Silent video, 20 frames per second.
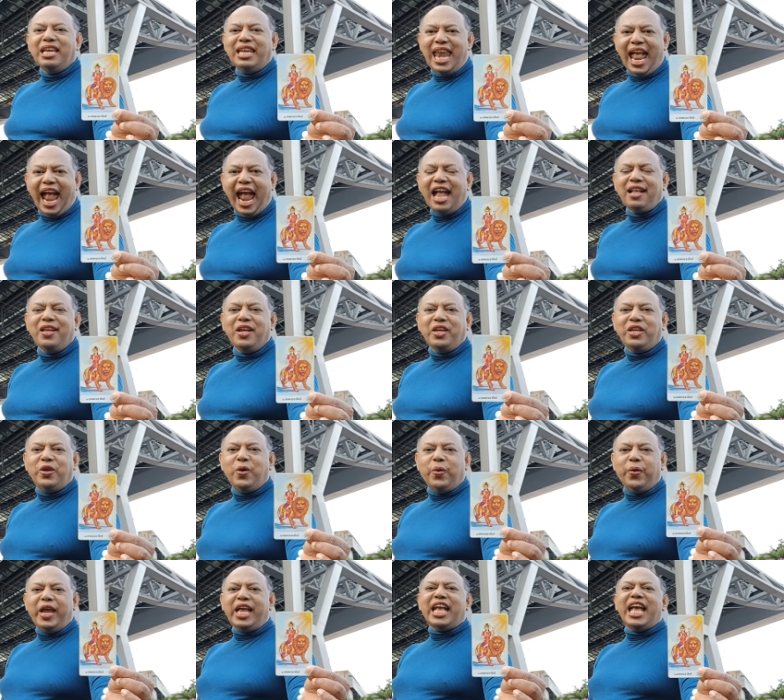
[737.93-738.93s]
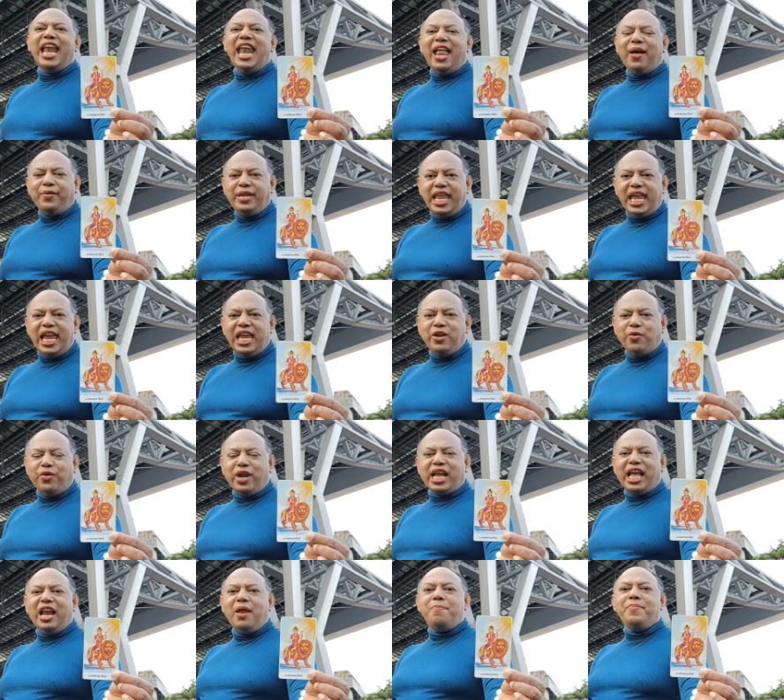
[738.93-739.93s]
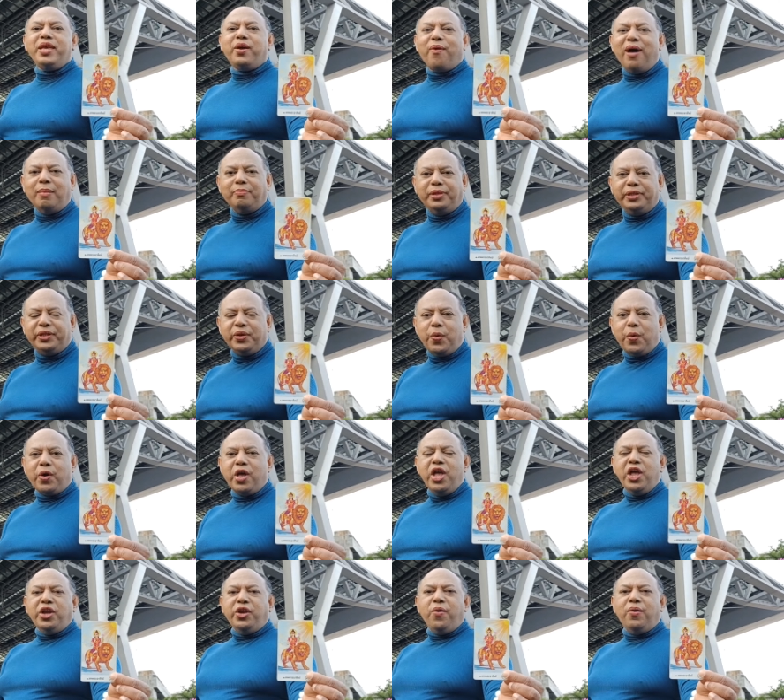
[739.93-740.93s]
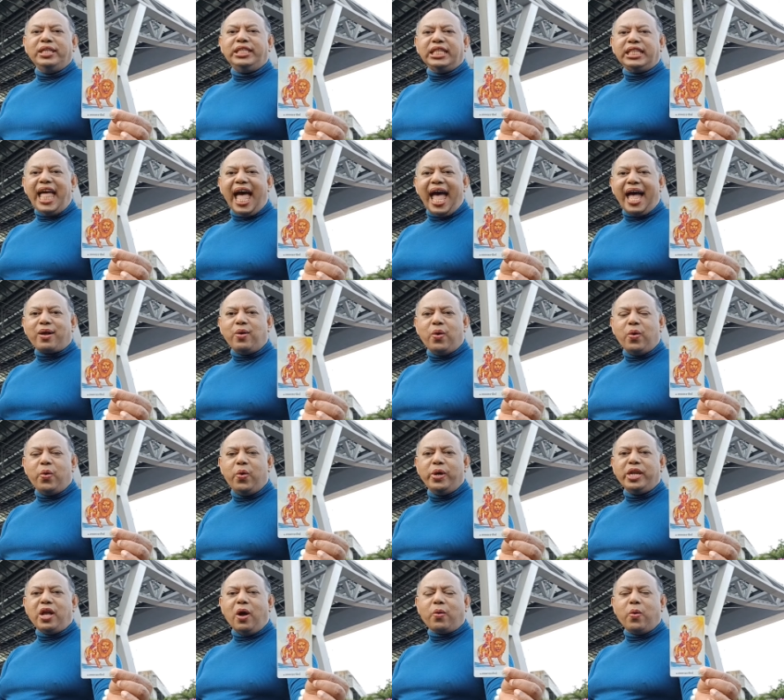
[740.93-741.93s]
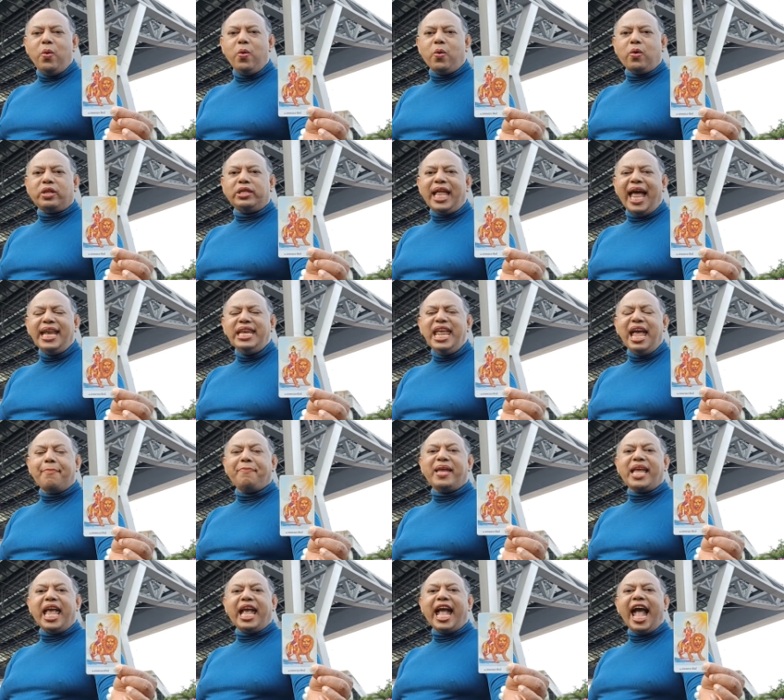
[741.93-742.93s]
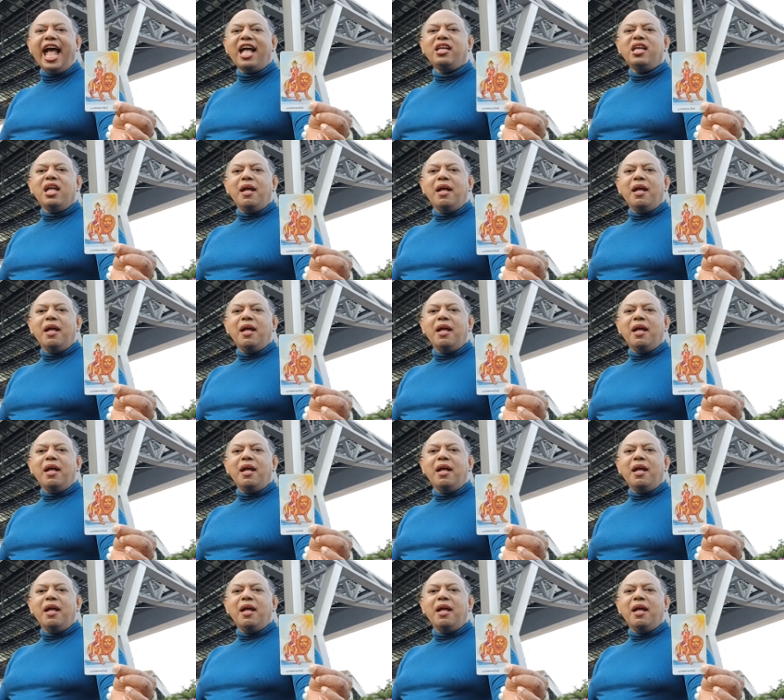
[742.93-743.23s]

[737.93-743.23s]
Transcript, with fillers: นะ อยู่ด้วยกันแล้วดี อยู่ด้วยกันแล้วมีความสุข ดวงชะตาของคุณกับคู่ของท่านเนี่ยเป็นไงคะ